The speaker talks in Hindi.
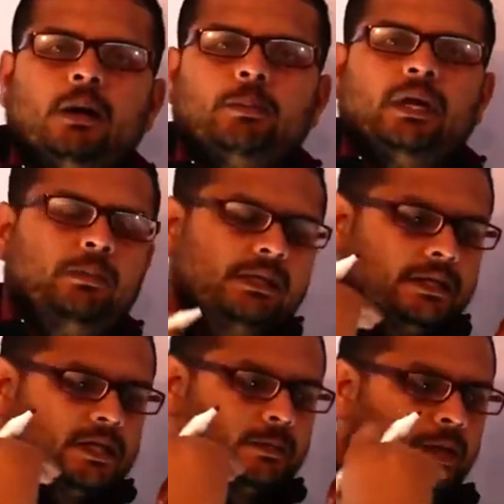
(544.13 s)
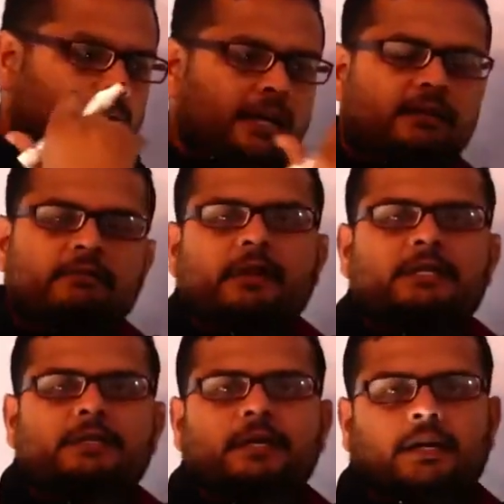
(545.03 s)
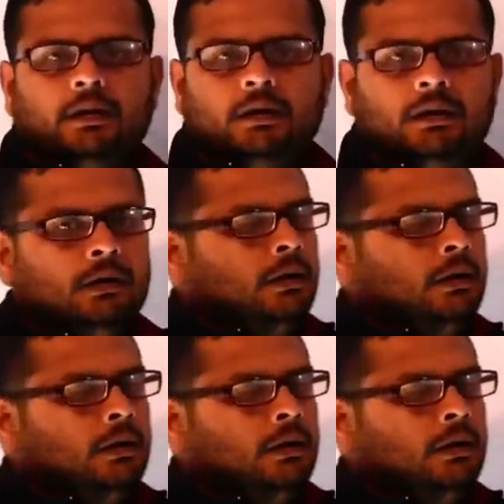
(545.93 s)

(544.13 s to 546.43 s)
अपने बिजनेस में इन्वेस्ट करेगा